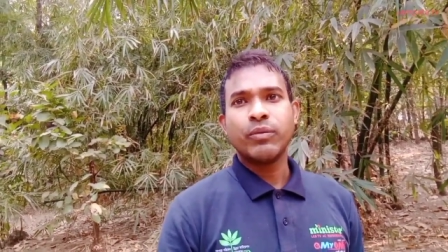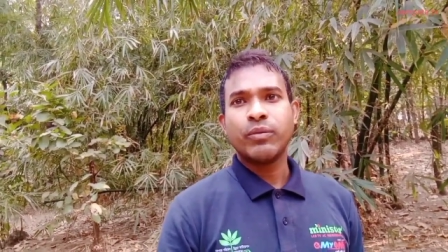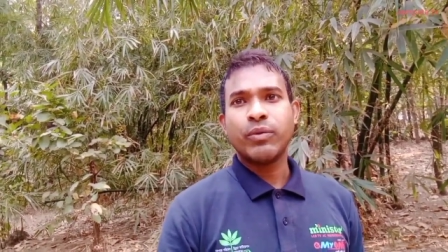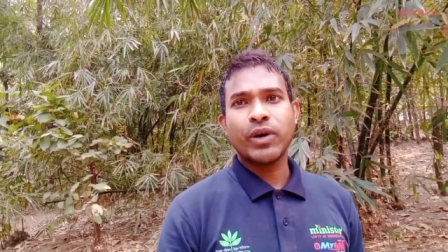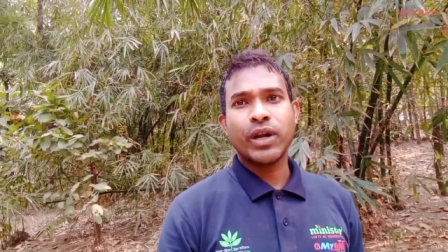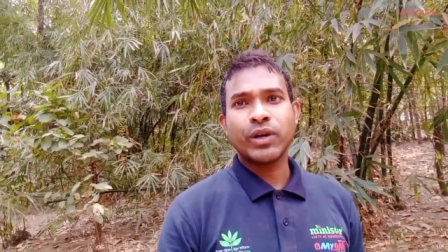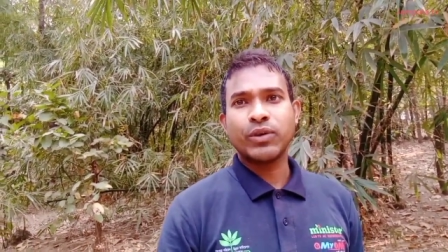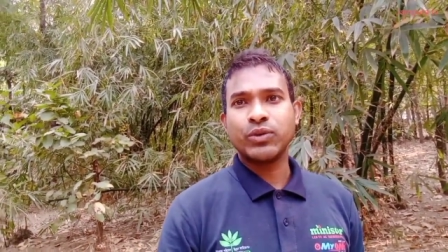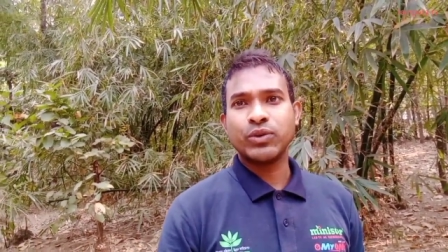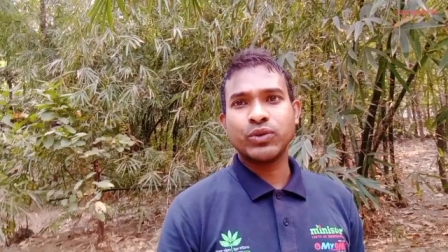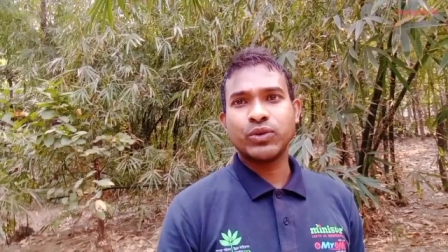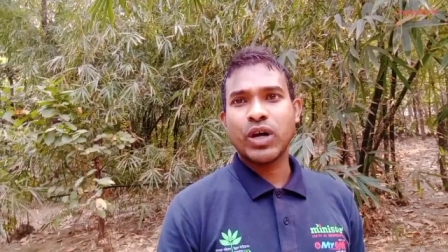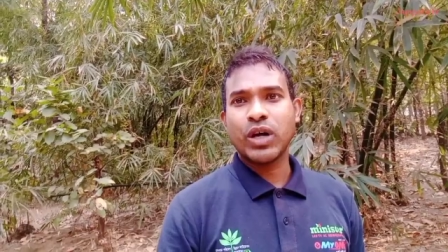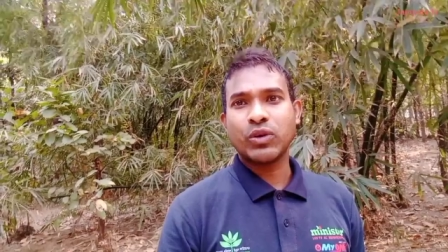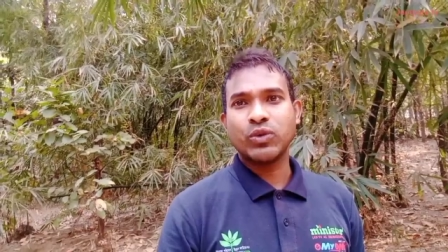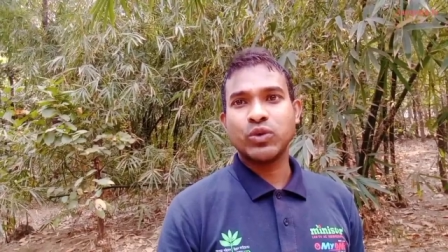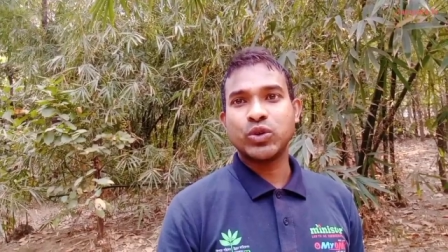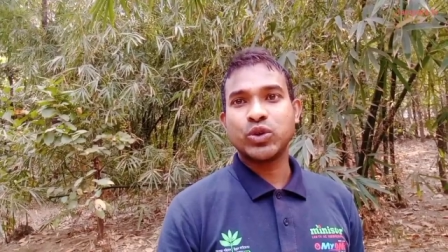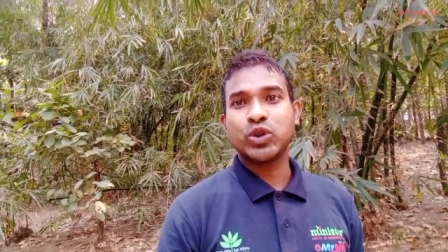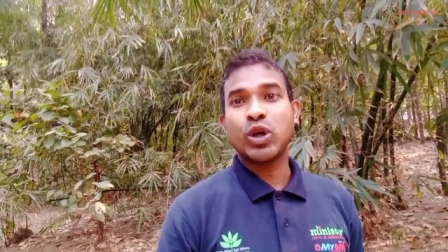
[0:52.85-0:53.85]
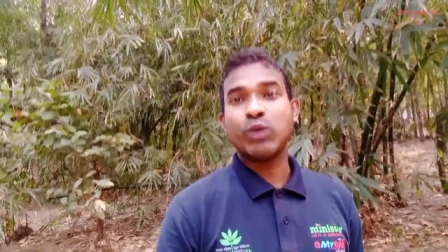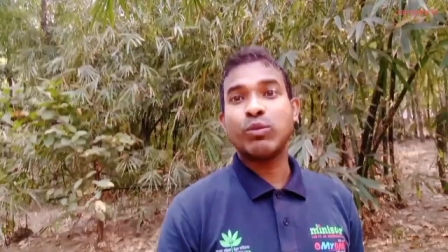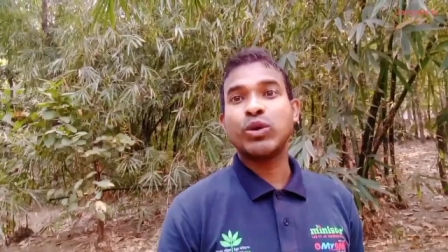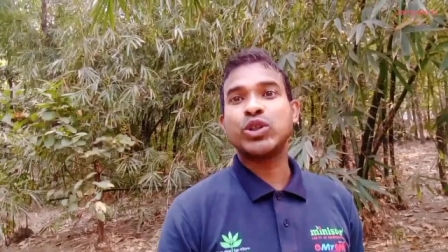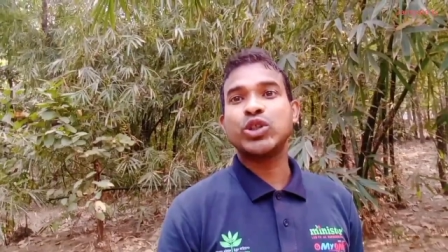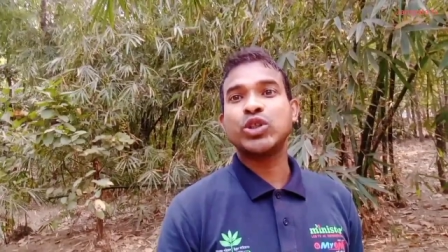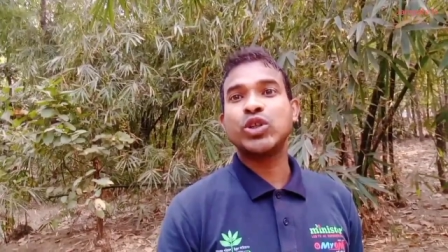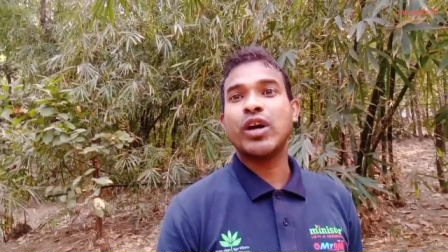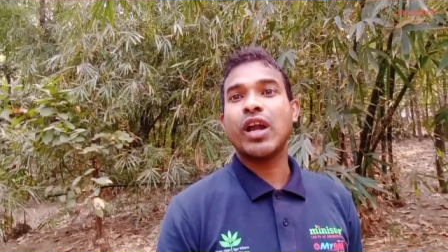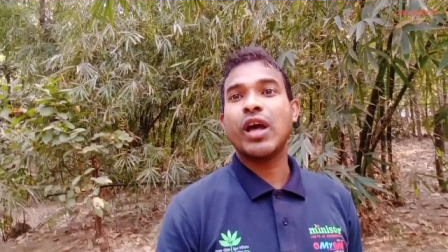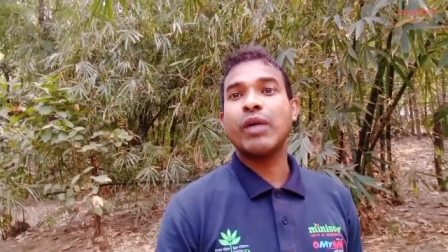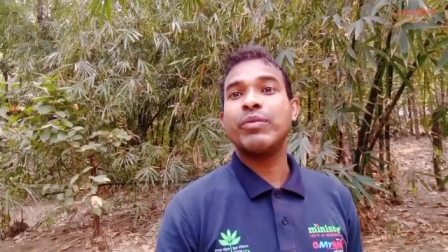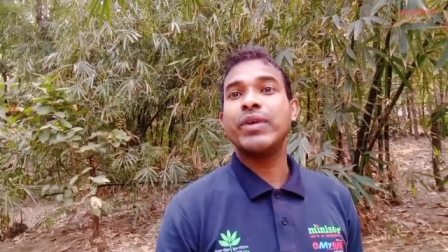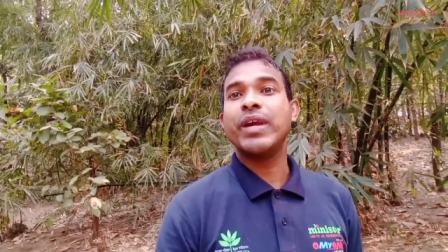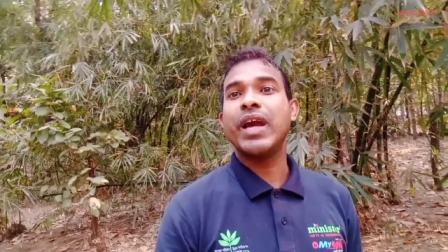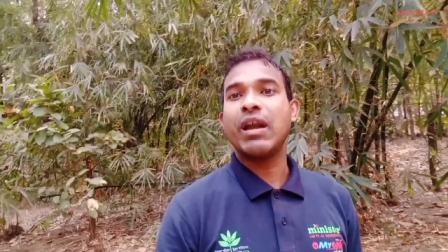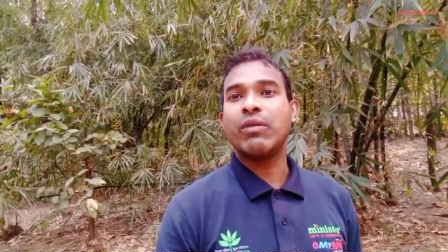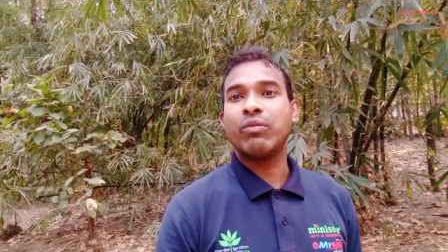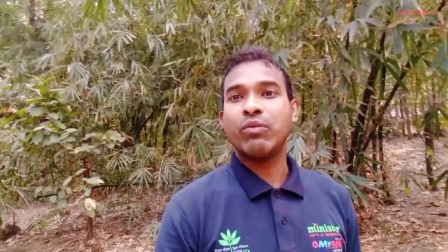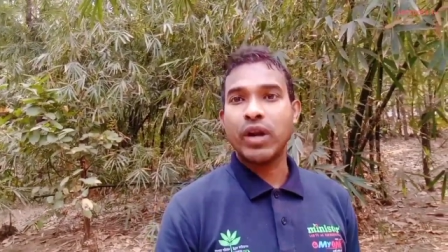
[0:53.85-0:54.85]
পরে কিন্তু আর কোনো সমস্যা না
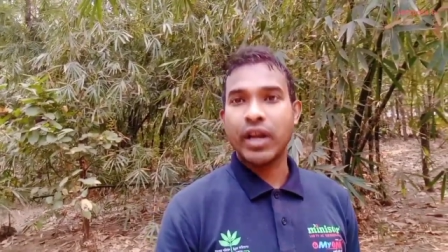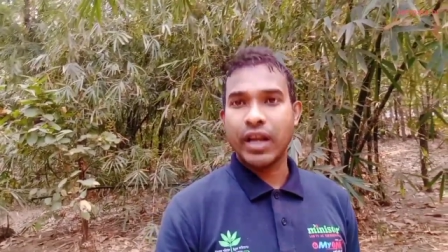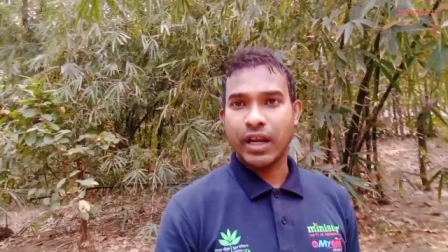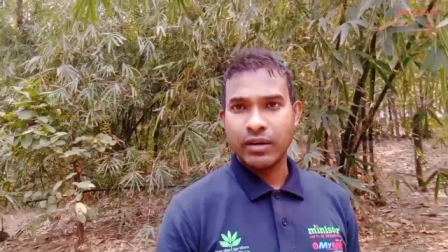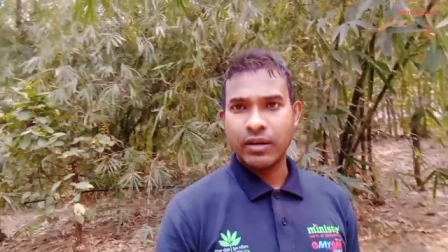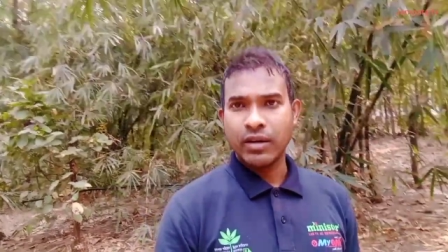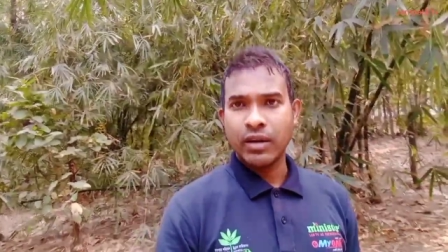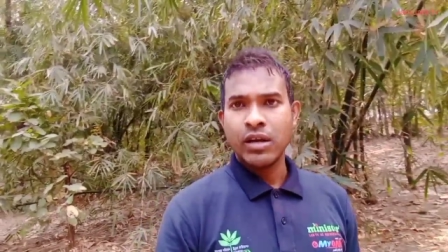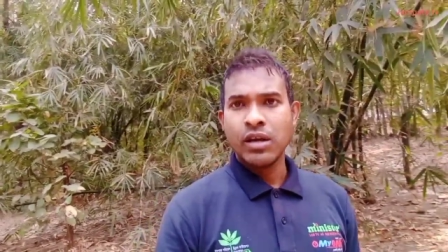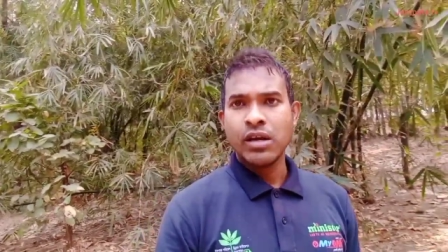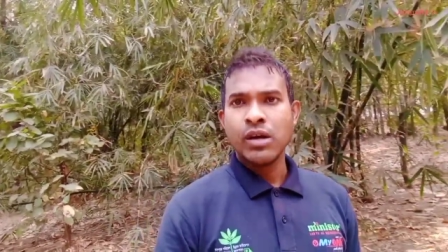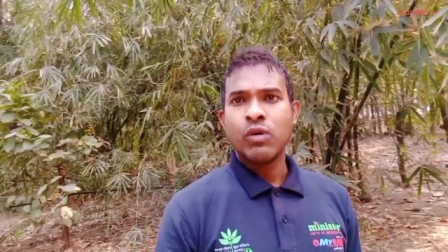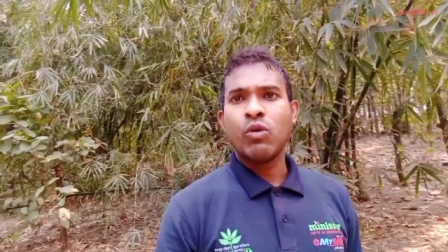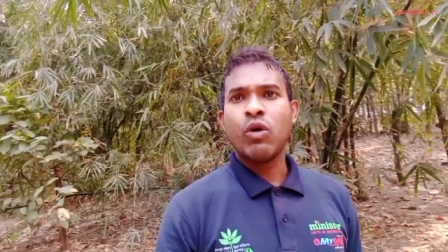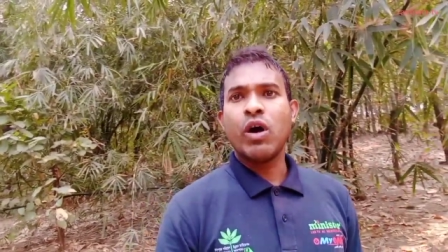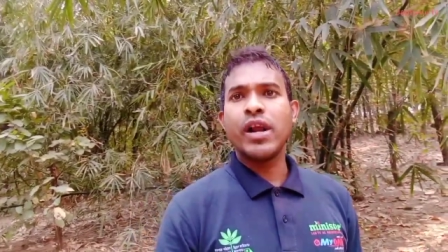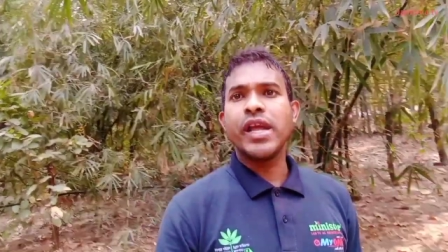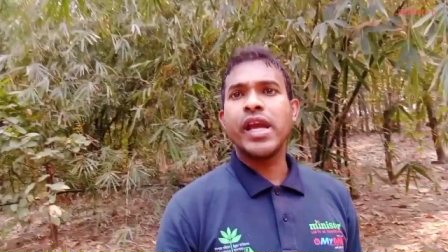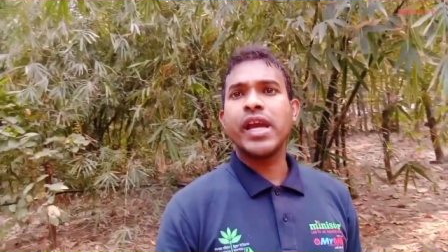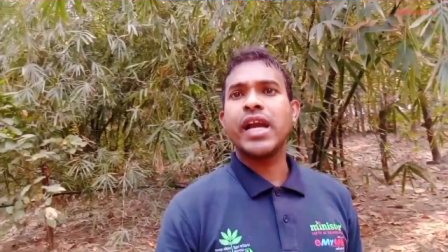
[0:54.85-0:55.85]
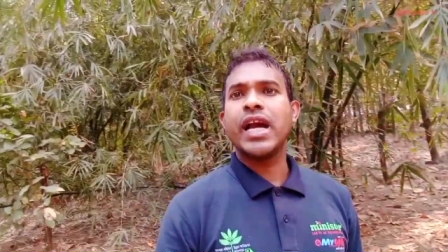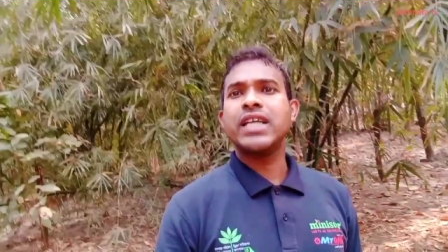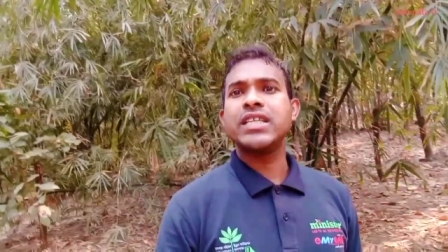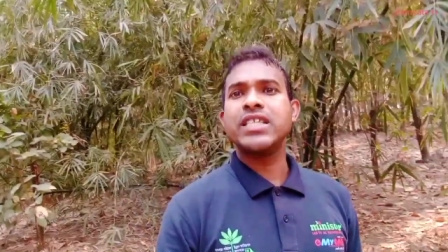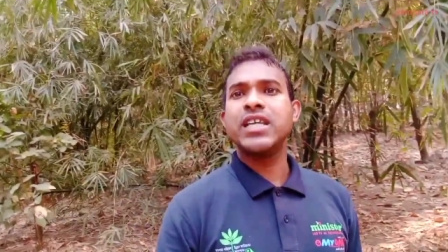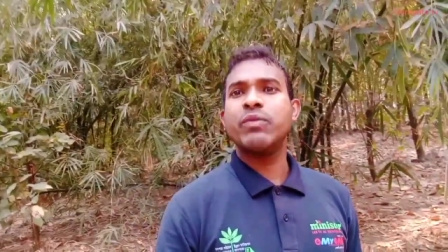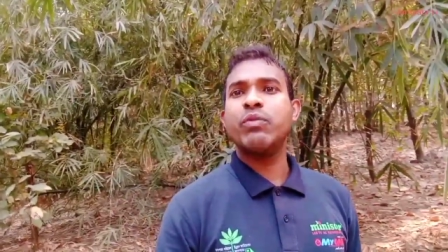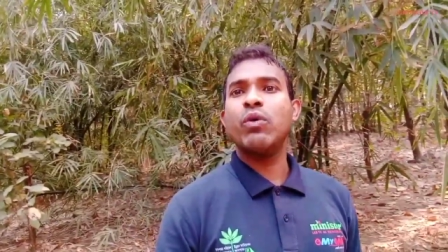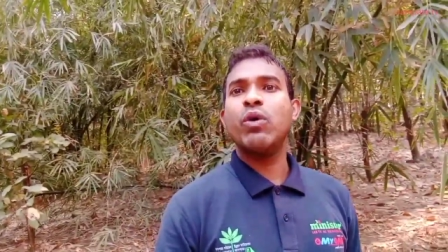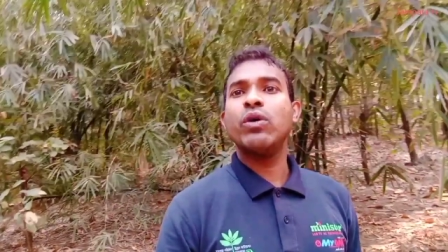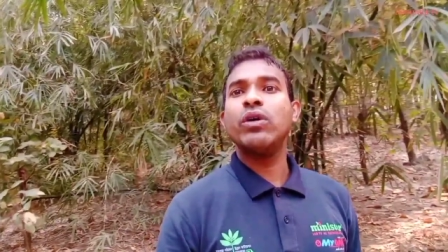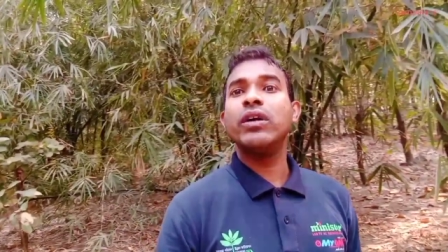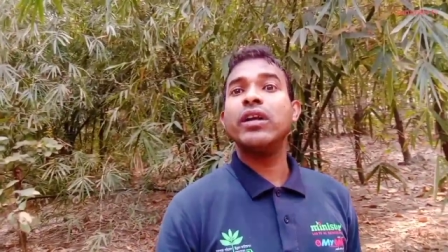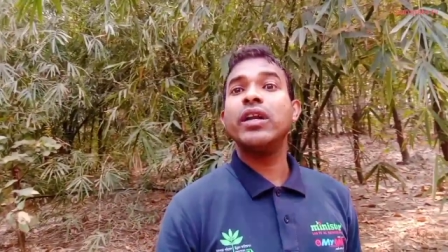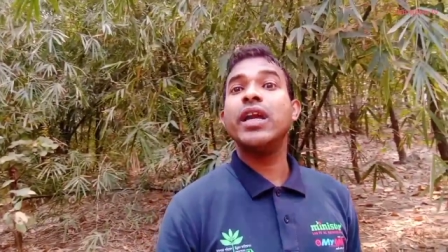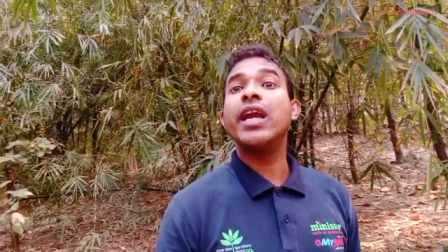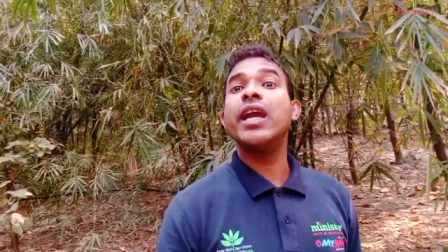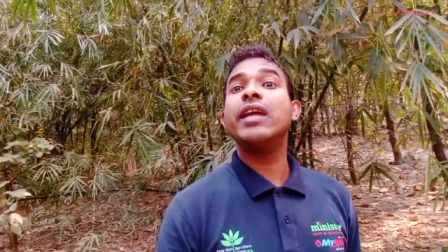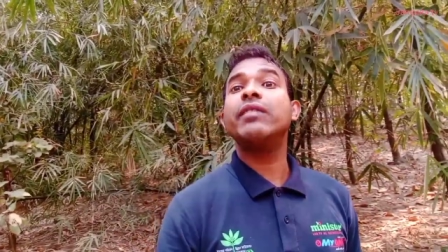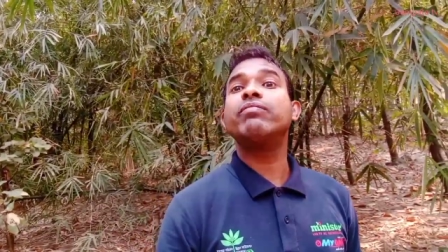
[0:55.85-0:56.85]
বিয়ার পরে অনেক আছে
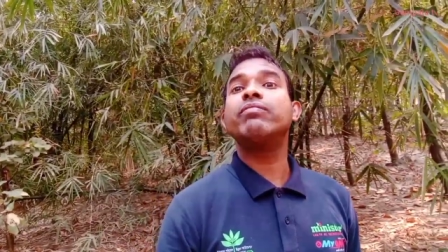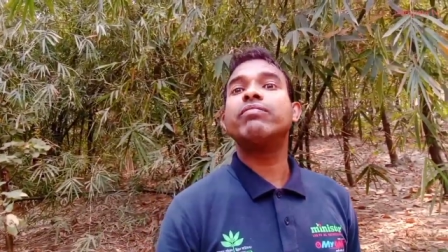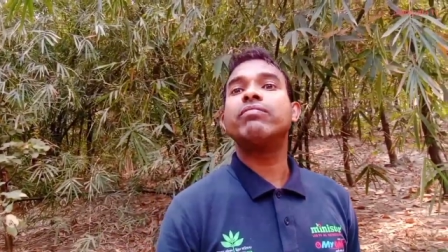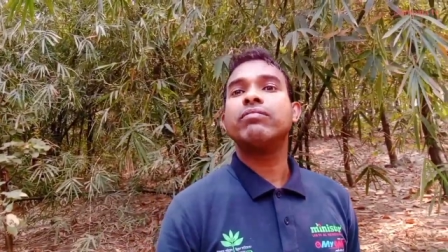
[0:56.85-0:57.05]
পণ্ডিত